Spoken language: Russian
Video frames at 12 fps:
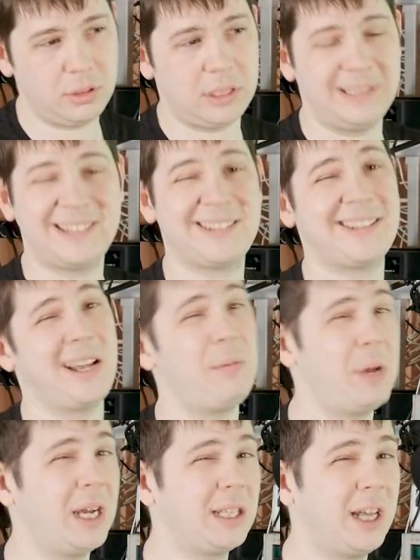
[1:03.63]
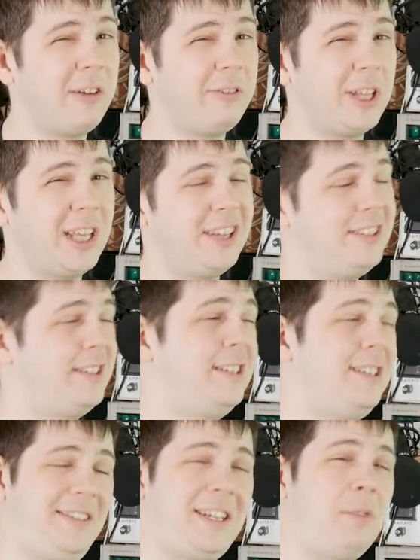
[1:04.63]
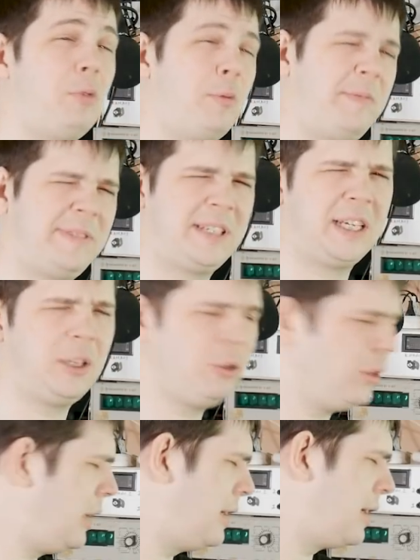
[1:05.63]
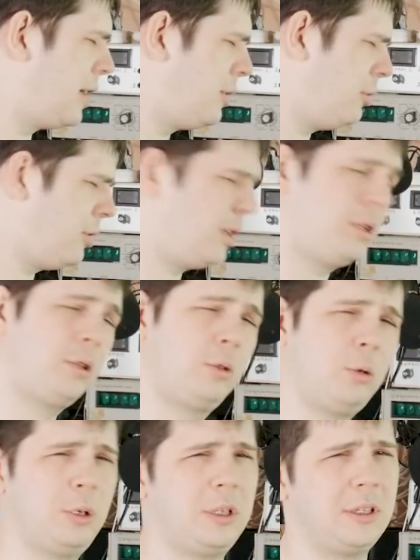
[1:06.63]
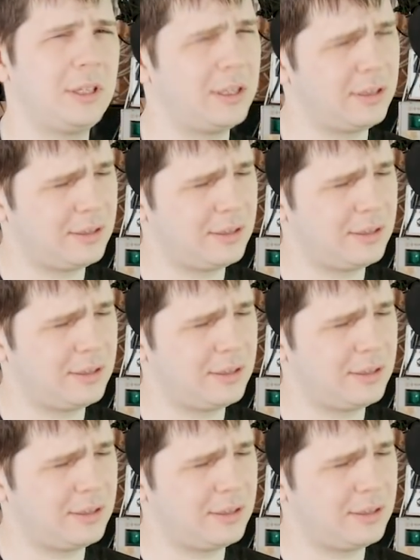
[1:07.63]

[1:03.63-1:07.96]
И самое главное, здесь комоповская логика, которая дохнет от